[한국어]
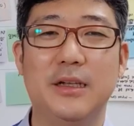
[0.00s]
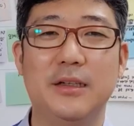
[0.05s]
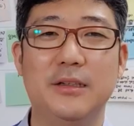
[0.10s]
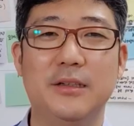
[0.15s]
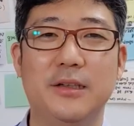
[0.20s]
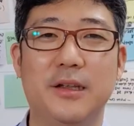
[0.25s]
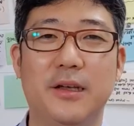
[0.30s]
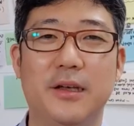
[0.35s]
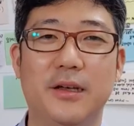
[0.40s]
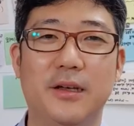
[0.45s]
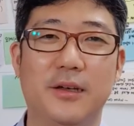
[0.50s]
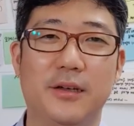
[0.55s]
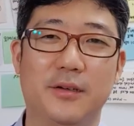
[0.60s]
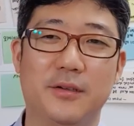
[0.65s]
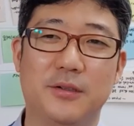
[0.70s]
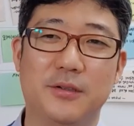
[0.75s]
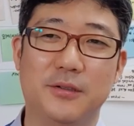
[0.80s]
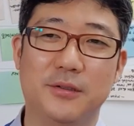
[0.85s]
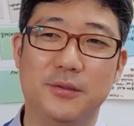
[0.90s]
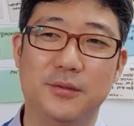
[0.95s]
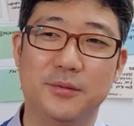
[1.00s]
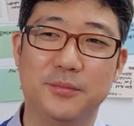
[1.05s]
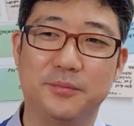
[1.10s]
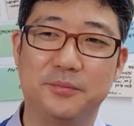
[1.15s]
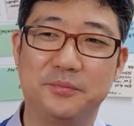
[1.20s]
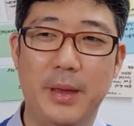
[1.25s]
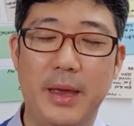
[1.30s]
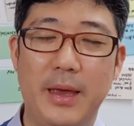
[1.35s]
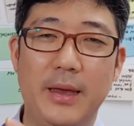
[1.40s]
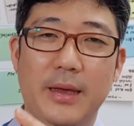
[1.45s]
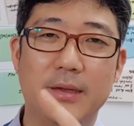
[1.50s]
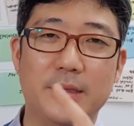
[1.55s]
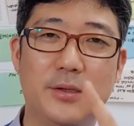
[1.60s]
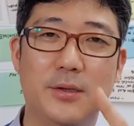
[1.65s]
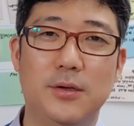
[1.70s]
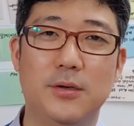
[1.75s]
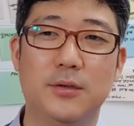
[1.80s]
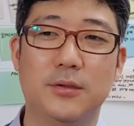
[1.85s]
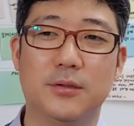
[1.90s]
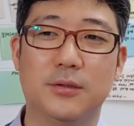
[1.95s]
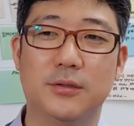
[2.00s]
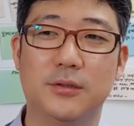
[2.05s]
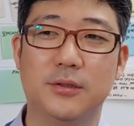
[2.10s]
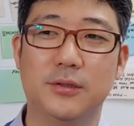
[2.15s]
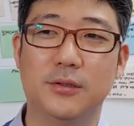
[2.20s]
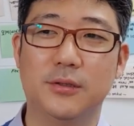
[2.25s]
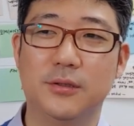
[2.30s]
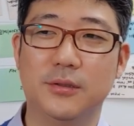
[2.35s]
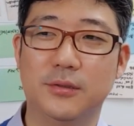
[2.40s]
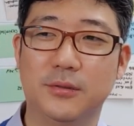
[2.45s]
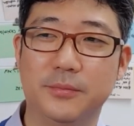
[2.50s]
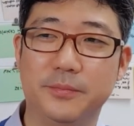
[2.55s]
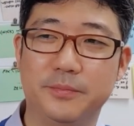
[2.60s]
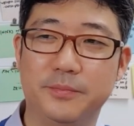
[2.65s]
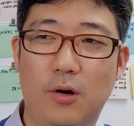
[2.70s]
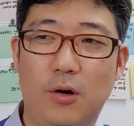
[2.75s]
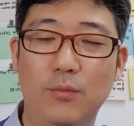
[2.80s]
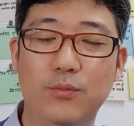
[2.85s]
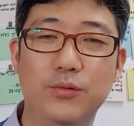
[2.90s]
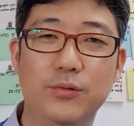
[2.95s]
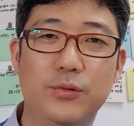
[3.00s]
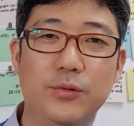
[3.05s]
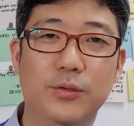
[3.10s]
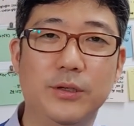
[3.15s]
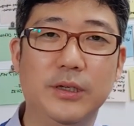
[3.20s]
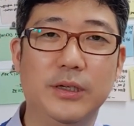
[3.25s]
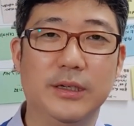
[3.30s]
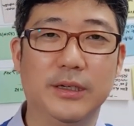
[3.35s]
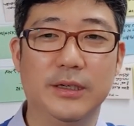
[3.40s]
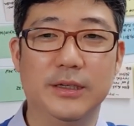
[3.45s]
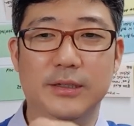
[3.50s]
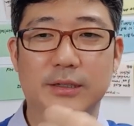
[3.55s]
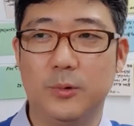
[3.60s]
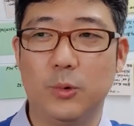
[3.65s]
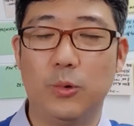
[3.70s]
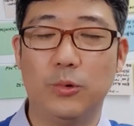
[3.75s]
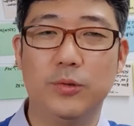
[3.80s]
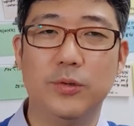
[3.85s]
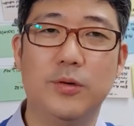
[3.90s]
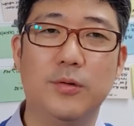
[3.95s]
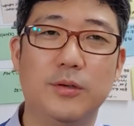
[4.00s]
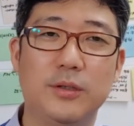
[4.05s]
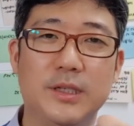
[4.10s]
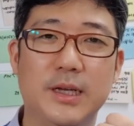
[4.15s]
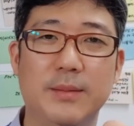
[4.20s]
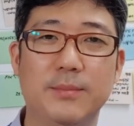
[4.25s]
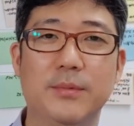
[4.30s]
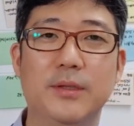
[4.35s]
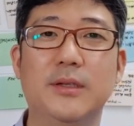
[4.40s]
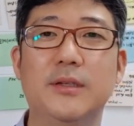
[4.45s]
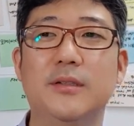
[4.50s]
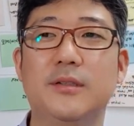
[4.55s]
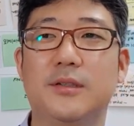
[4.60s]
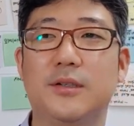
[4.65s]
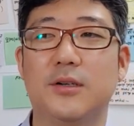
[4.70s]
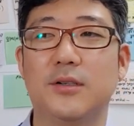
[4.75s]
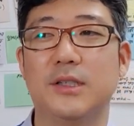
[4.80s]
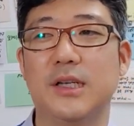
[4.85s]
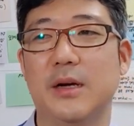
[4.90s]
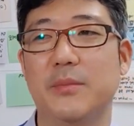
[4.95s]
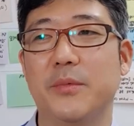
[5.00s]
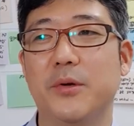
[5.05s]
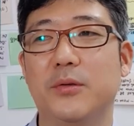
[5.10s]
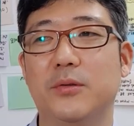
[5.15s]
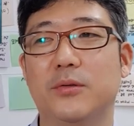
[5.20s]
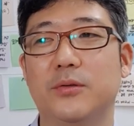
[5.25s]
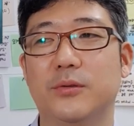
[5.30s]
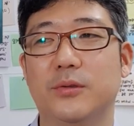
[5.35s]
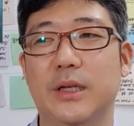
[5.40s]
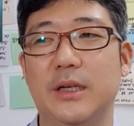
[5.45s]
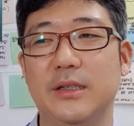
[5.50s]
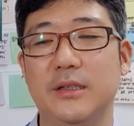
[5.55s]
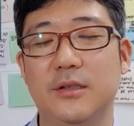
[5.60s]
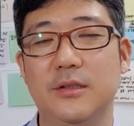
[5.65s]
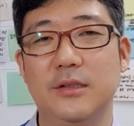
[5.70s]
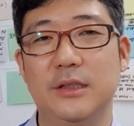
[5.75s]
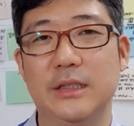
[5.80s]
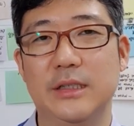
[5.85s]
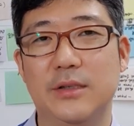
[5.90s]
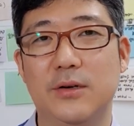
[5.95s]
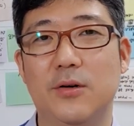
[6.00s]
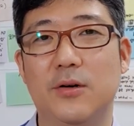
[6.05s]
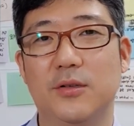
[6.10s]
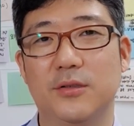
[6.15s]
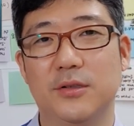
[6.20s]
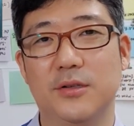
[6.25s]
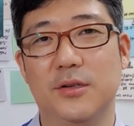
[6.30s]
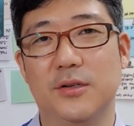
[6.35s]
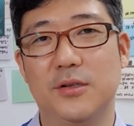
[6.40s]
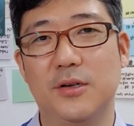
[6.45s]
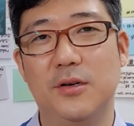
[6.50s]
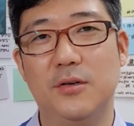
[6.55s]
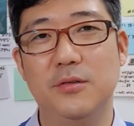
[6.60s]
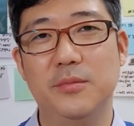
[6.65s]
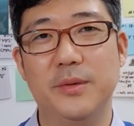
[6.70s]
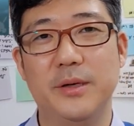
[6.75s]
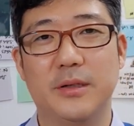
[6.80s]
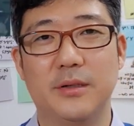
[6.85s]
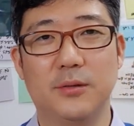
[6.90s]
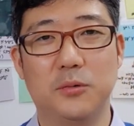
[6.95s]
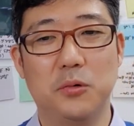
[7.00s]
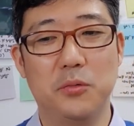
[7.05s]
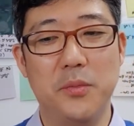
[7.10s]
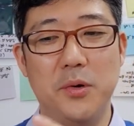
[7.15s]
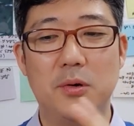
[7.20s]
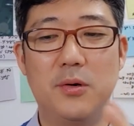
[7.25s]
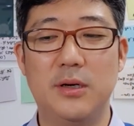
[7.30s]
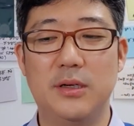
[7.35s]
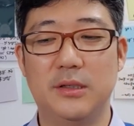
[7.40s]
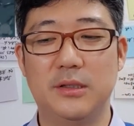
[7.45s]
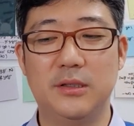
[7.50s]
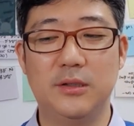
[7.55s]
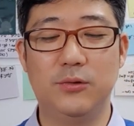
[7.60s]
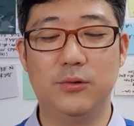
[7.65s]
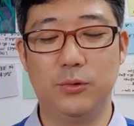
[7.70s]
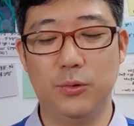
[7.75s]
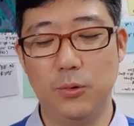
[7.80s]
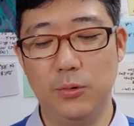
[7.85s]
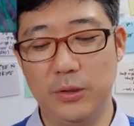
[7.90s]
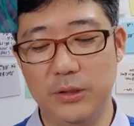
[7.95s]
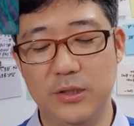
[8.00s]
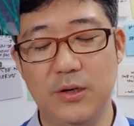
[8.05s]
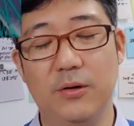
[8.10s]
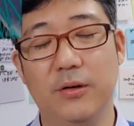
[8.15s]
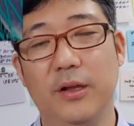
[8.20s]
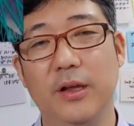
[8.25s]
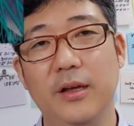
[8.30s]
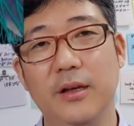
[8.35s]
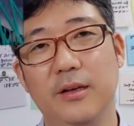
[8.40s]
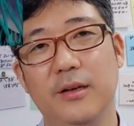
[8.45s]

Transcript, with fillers: 했는데 그 배에서 그 어부들이 고등어를 잡는 그런 장면도 사실은 있었거든요 처음에 그 동명왕 씬 들어오기 전에